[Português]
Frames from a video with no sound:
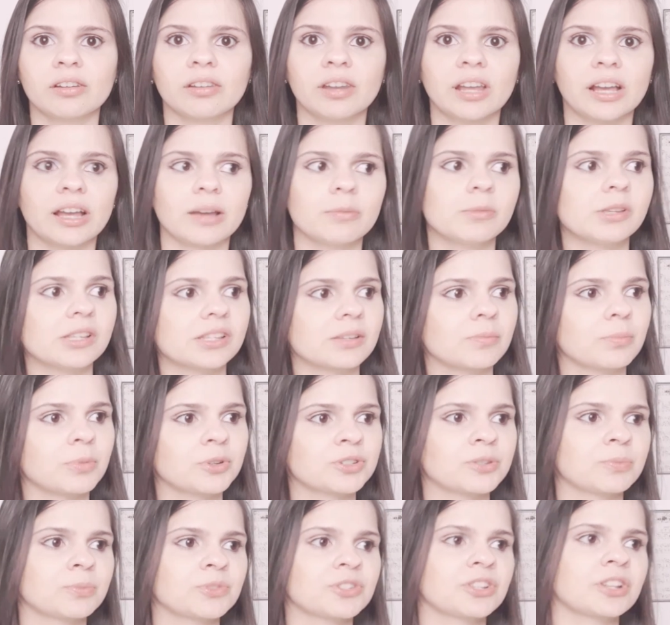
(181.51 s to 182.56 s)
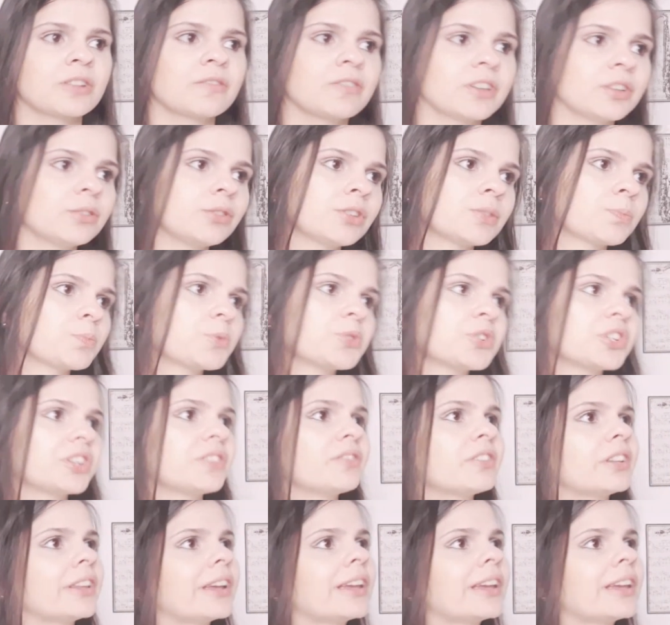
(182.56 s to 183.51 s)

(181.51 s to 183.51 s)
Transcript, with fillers: na cabeça. Poxa, podia ter feito isso, podia ter feito